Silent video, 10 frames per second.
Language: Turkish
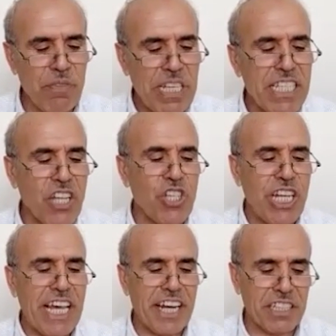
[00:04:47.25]
mizaç
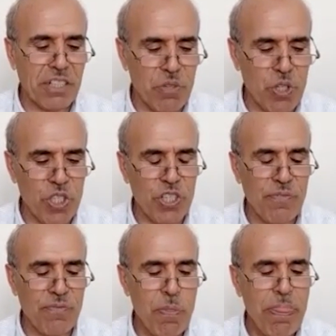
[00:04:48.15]
ile yaratılmıştır.